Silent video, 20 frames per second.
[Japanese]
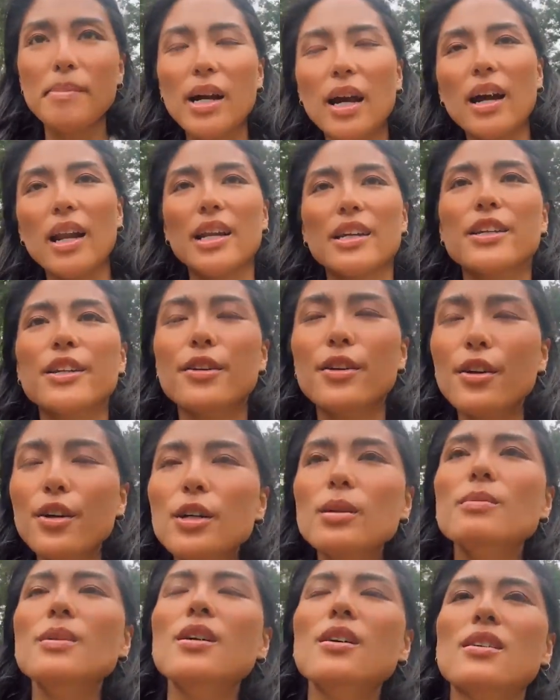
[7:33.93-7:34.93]
だから起
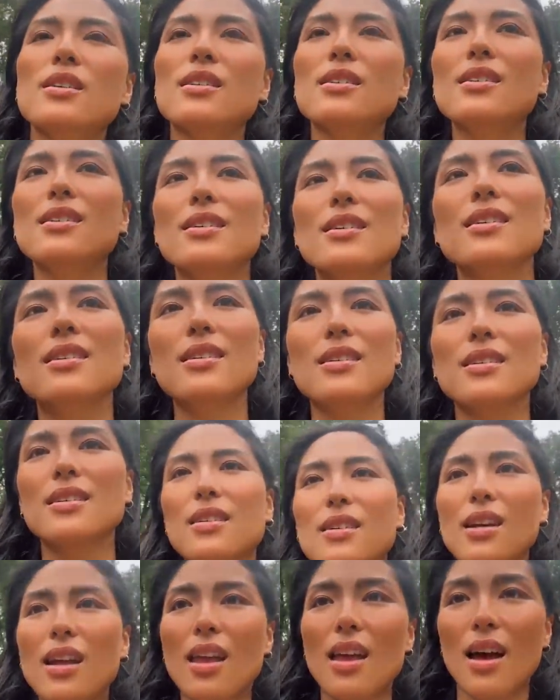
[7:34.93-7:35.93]
業も
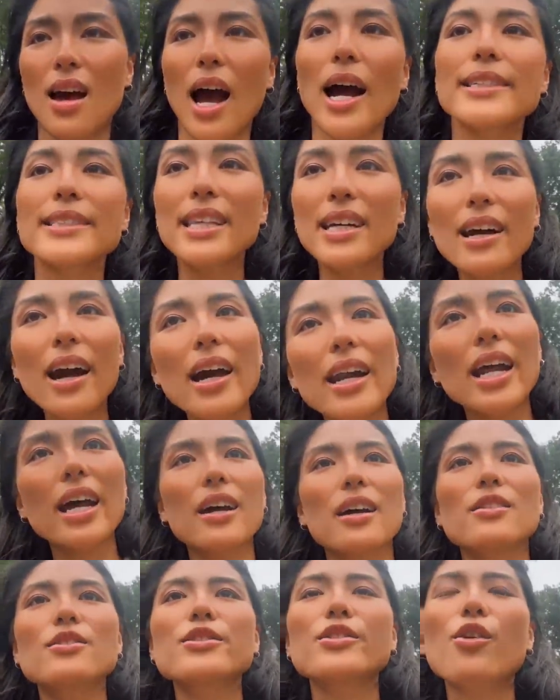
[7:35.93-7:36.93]
朝か
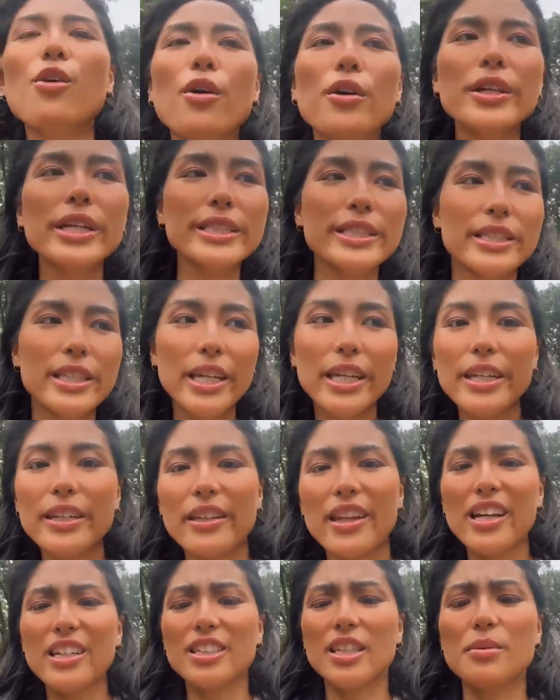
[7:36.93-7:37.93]
ら効率で
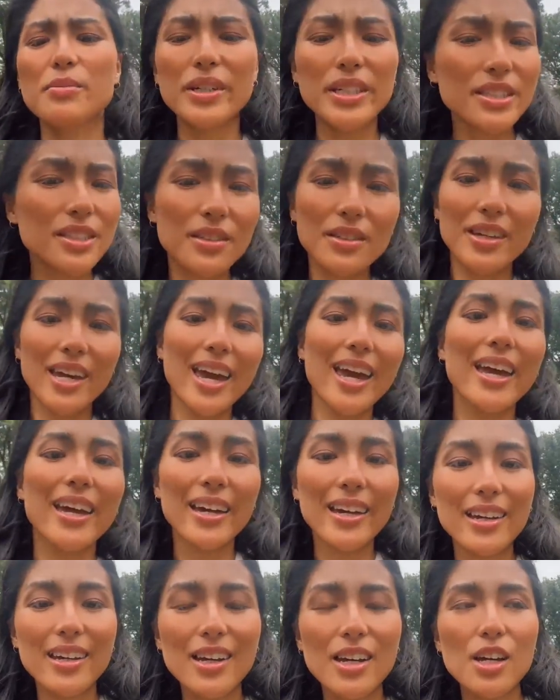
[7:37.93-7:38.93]
きてなくても It's
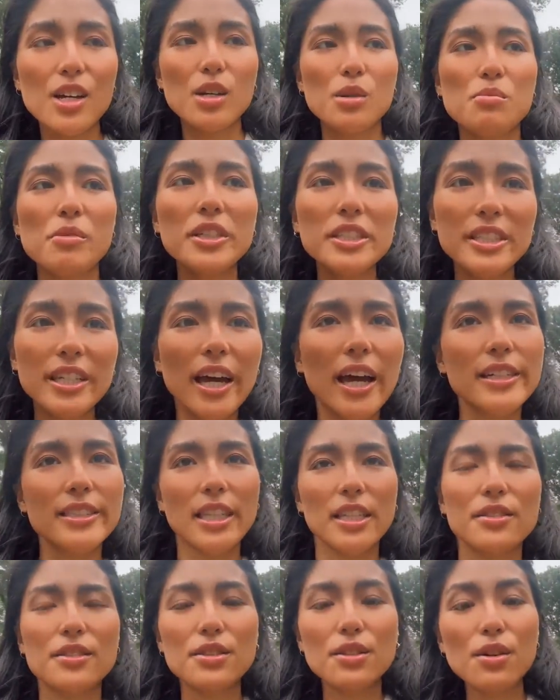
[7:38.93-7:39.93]
okay もし
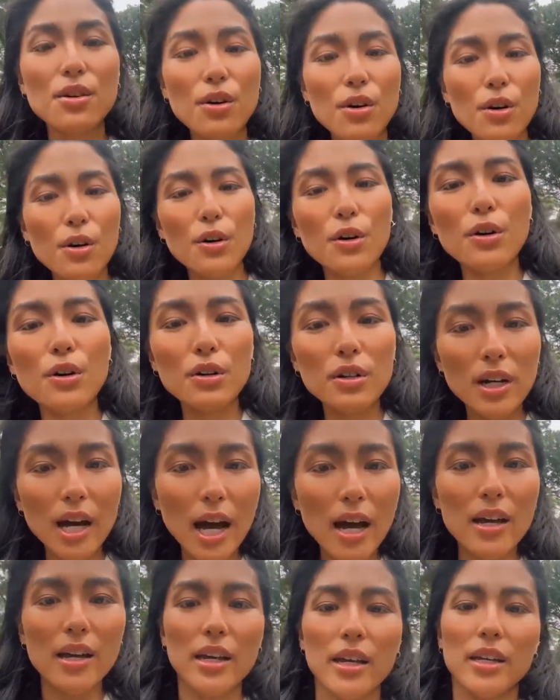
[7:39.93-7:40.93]
かしたらその方法
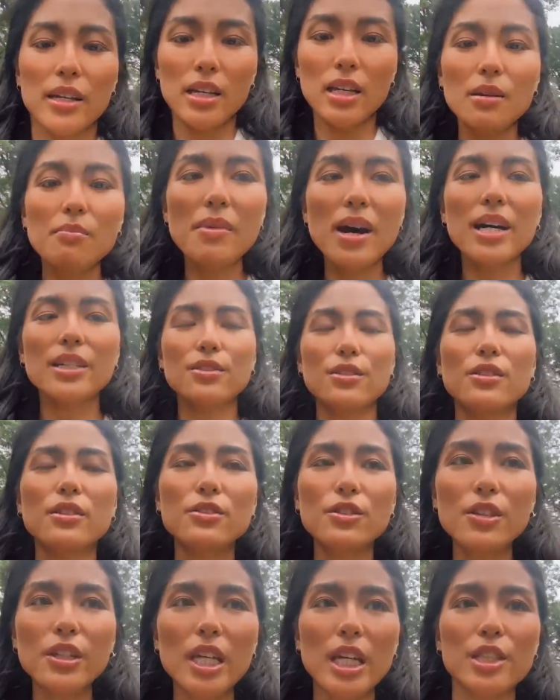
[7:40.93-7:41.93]
が今そ
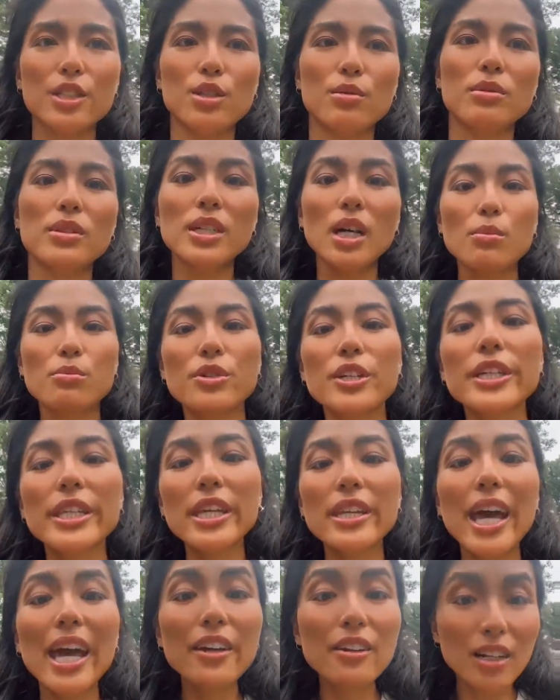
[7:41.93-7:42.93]
の時は自分が向
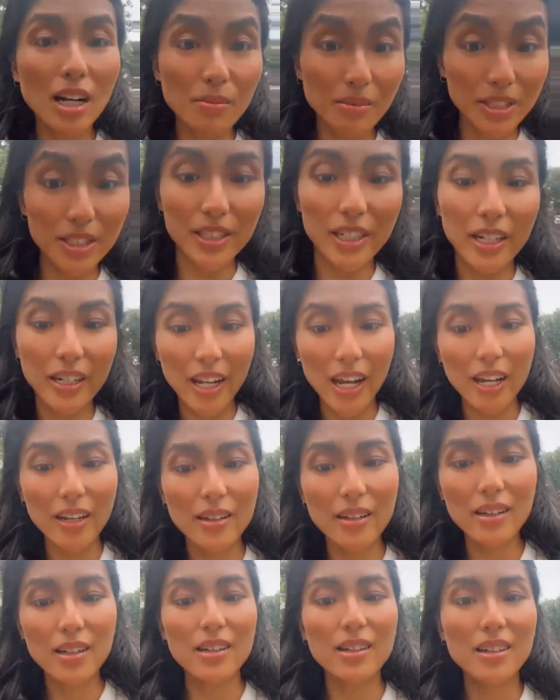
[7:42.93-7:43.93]
いてないのかもしれ
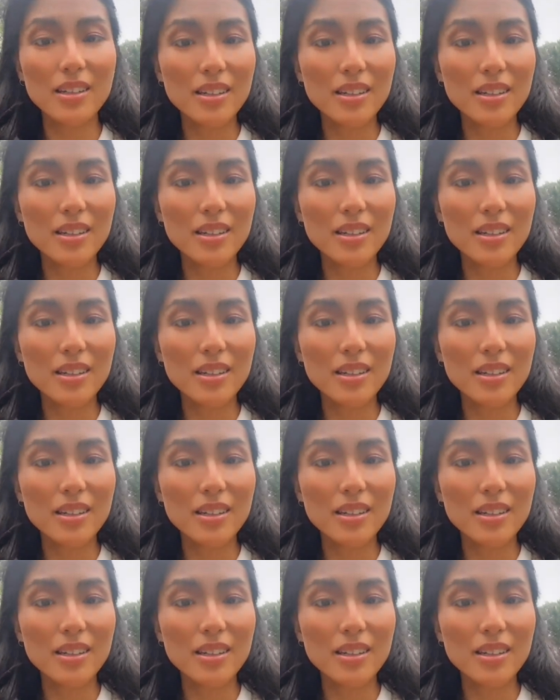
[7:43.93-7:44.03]
ない